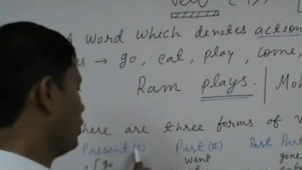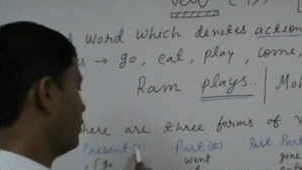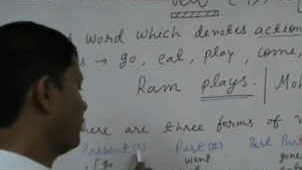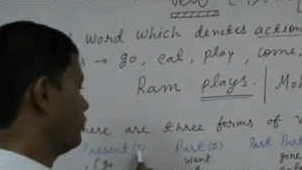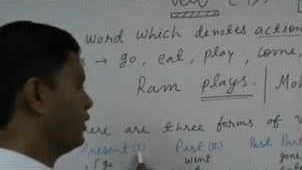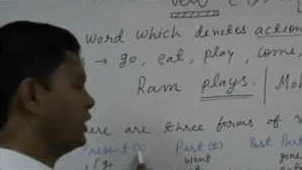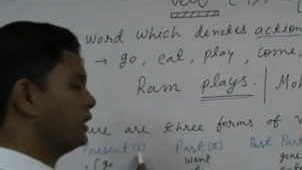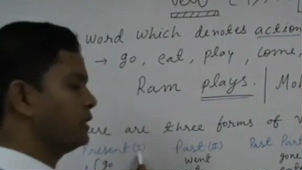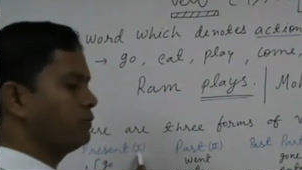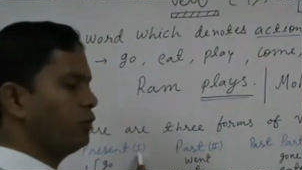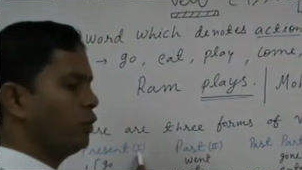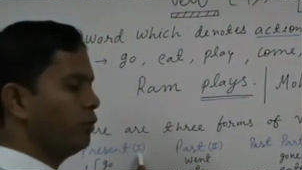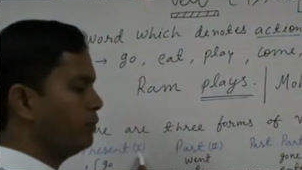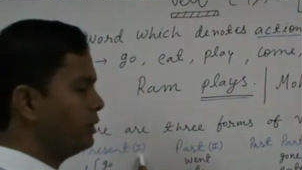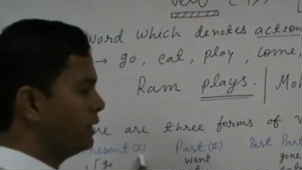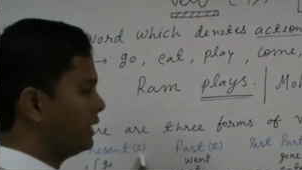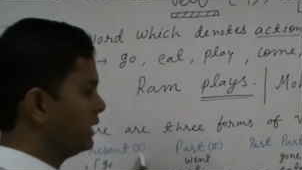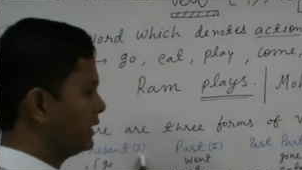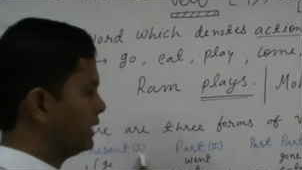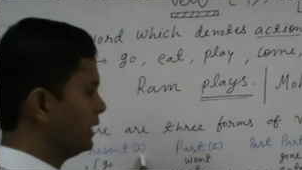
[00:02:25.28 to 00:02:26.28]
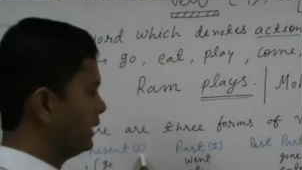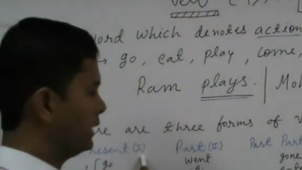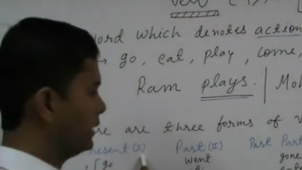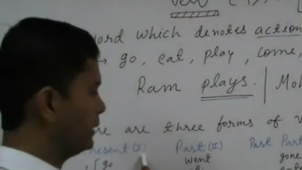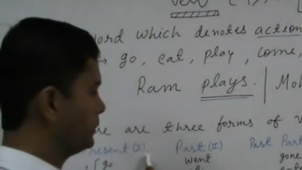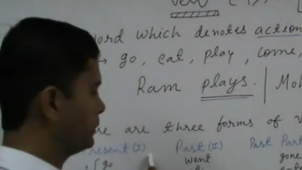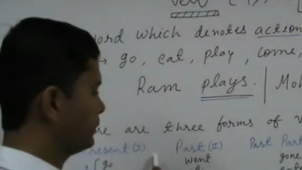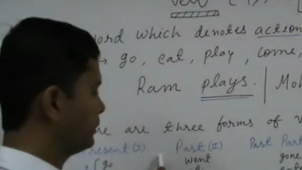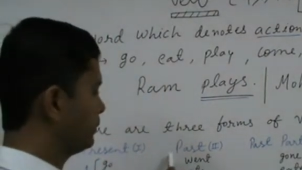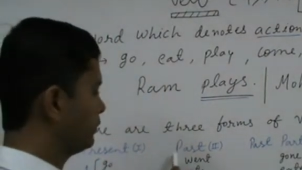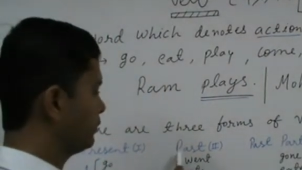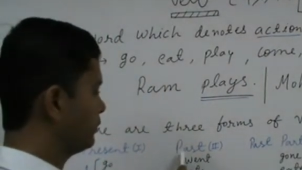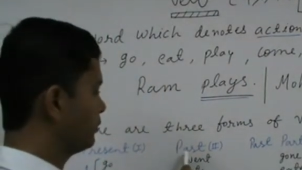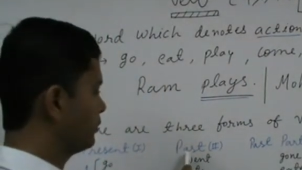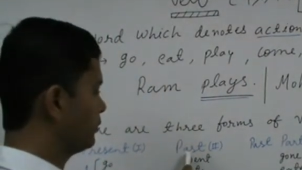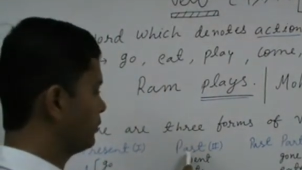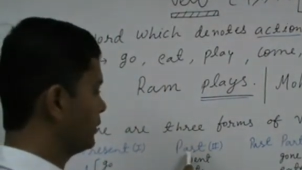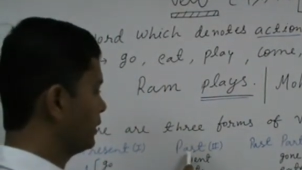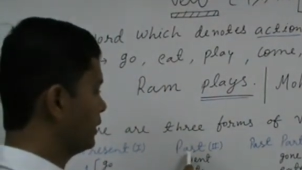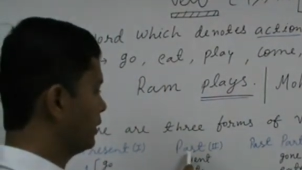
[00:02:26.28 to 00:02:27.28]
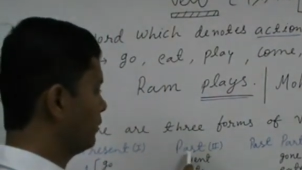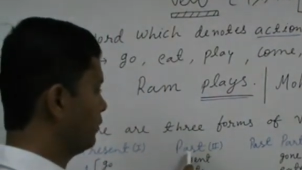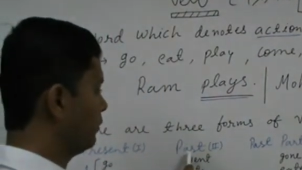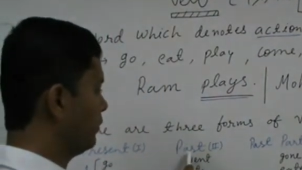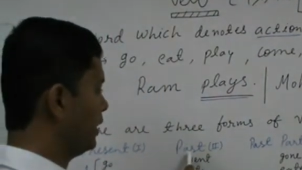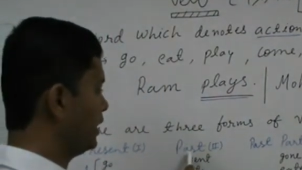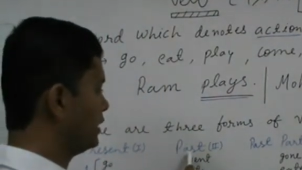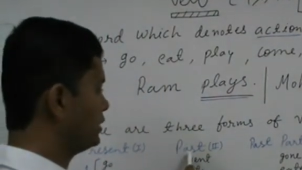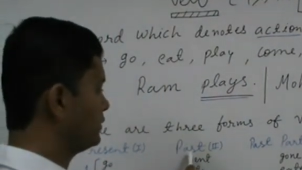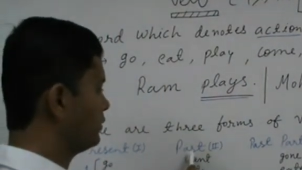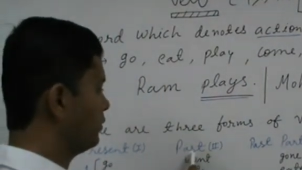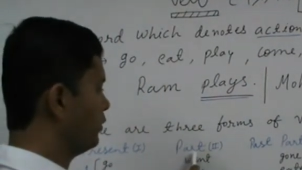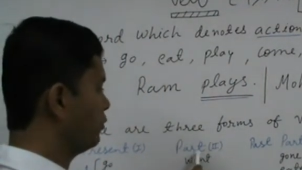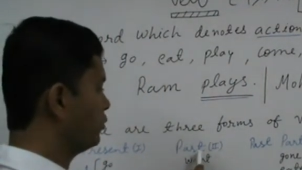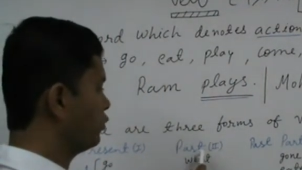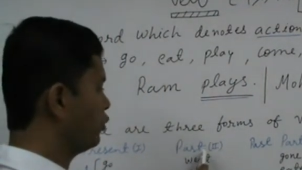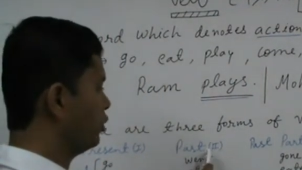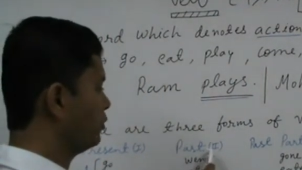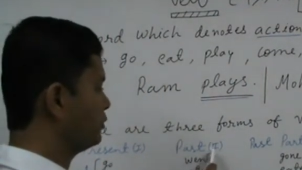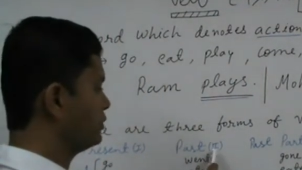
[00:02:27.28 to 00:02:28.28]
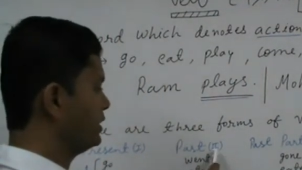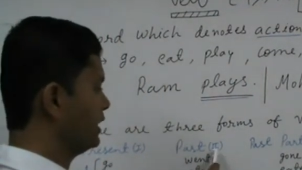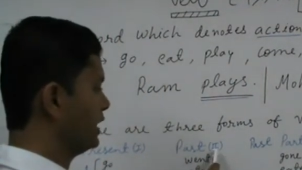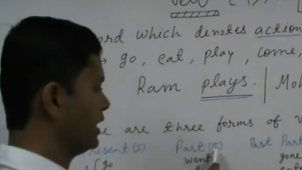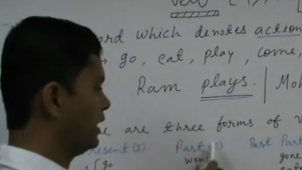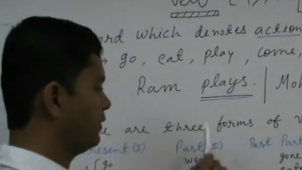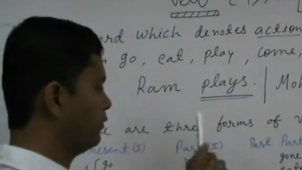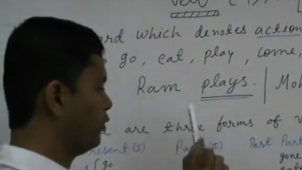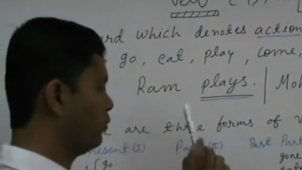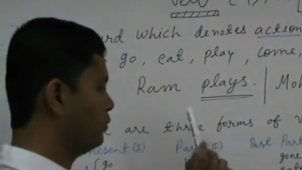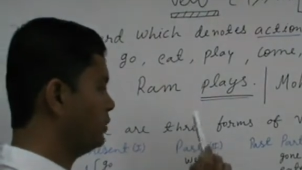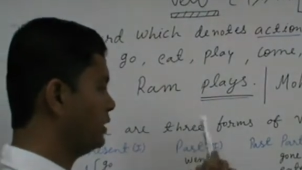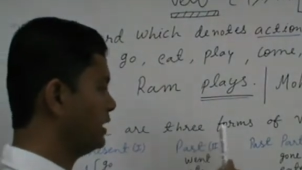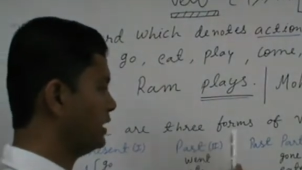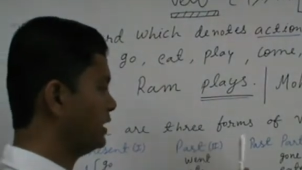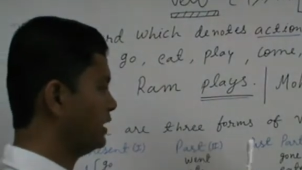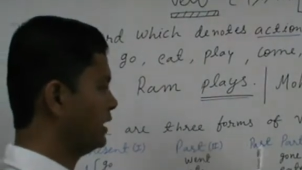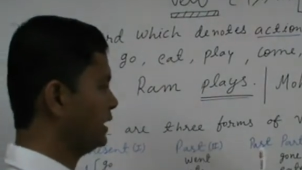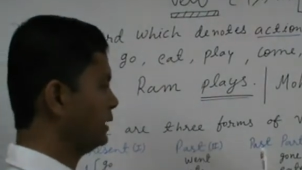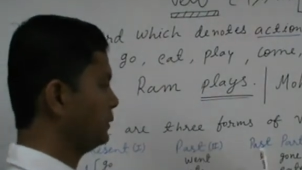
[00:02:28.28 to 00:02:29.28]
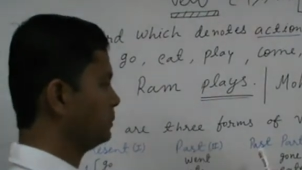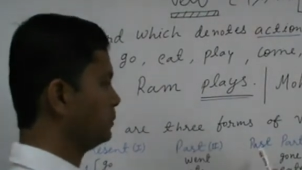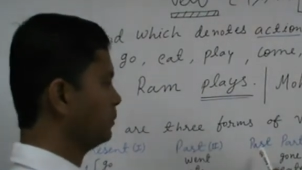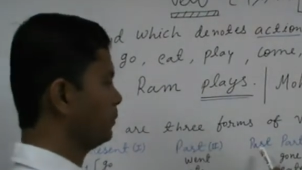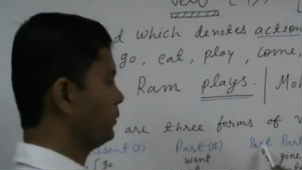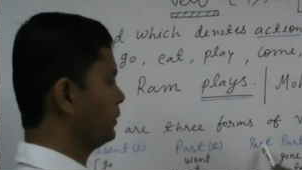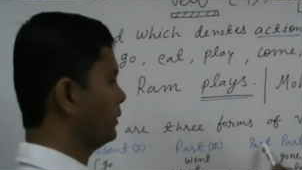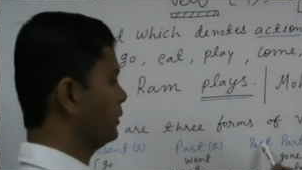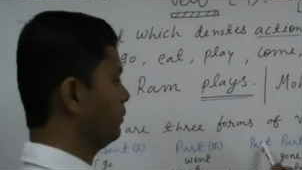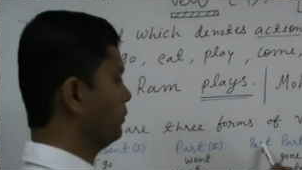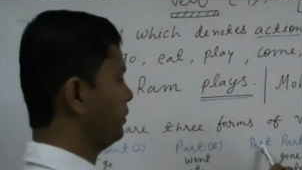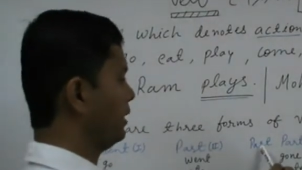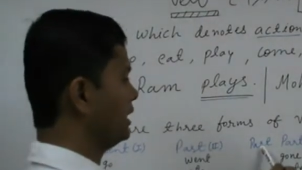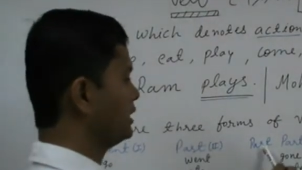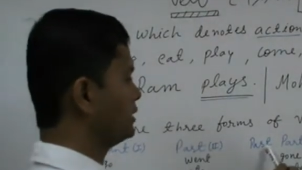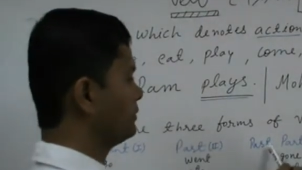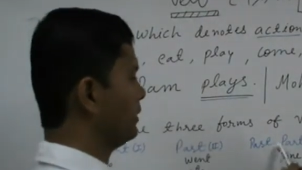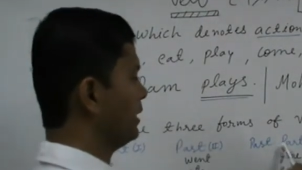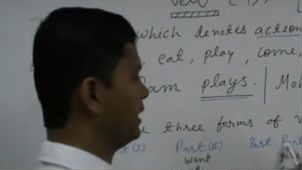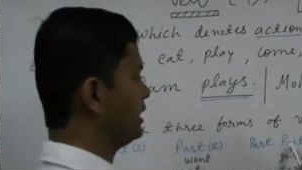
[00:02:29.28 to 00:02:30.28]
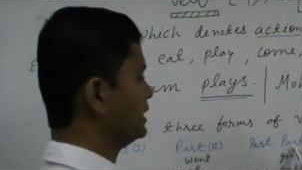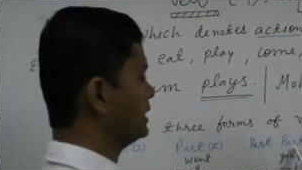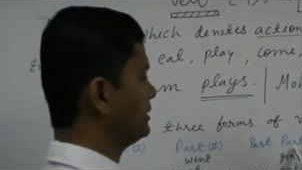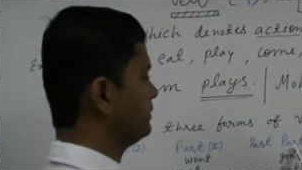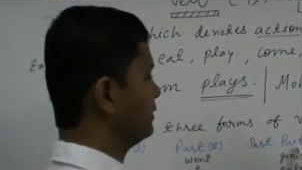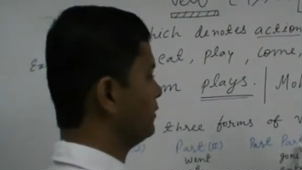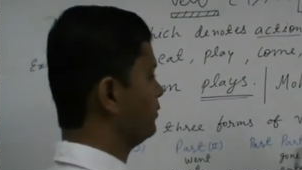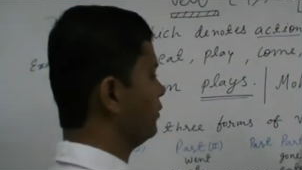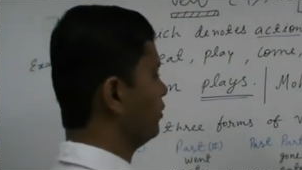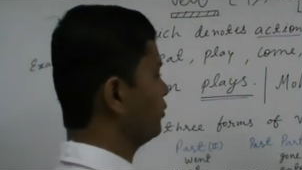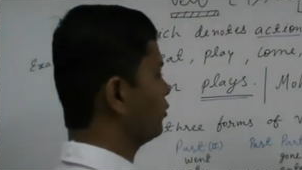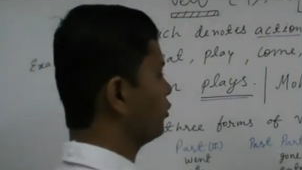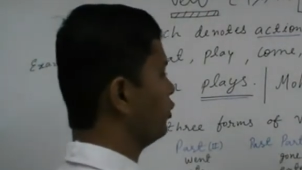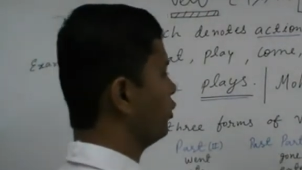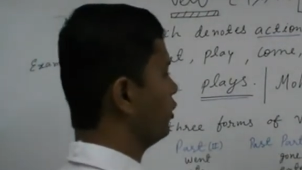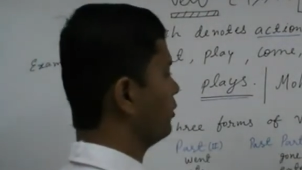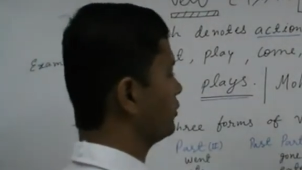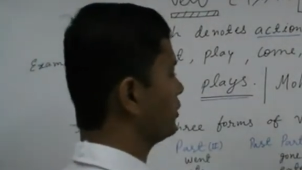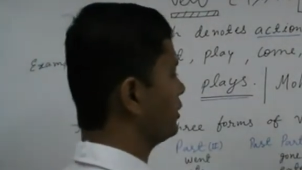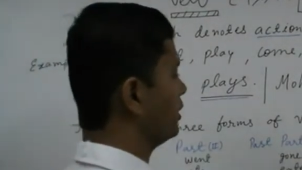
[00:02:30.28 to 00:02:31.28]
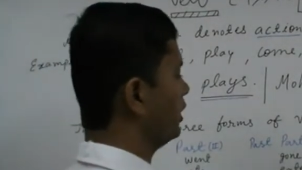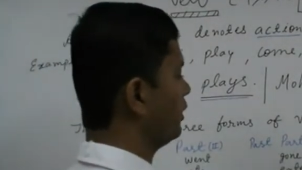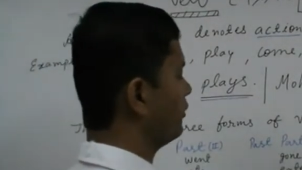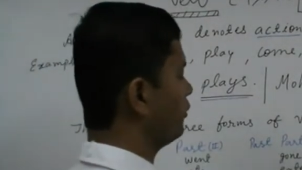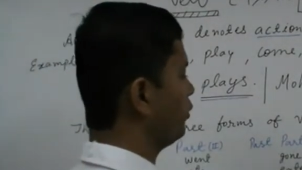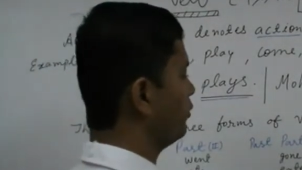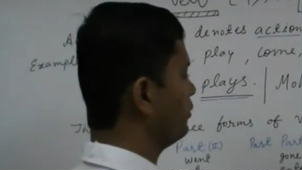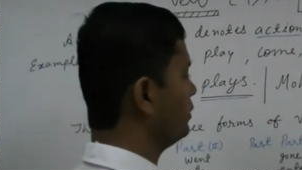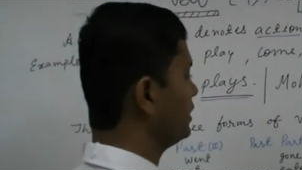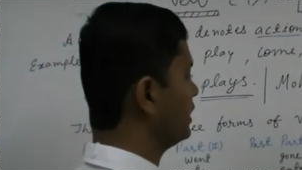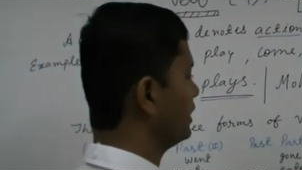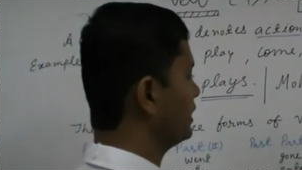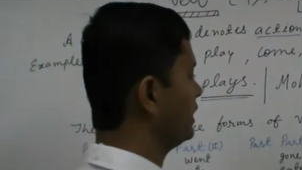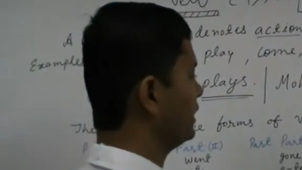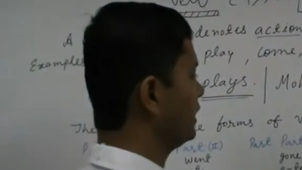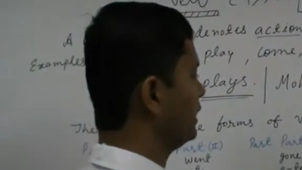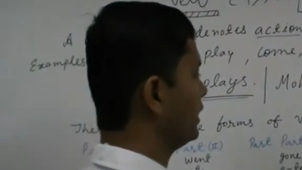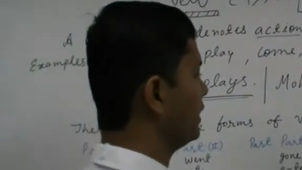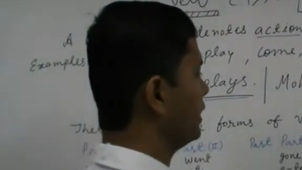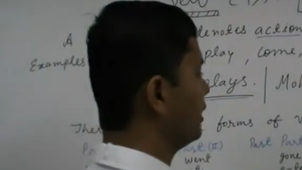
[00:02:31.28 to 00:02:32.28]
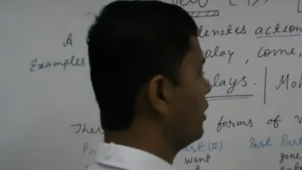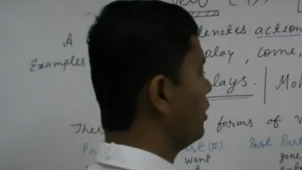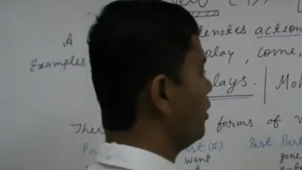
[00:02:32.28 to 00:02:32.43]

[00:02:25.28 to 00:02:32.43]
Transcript: को हम फर्स्ट फॉर्म भी कहते हैं पास्ट फॉर्म को हम सेकेंड फॉर्म भी कहते हैं पास्ट पार्टिसिपल फॉर्म को हम थर्ड फॉर्म भी कहते हैं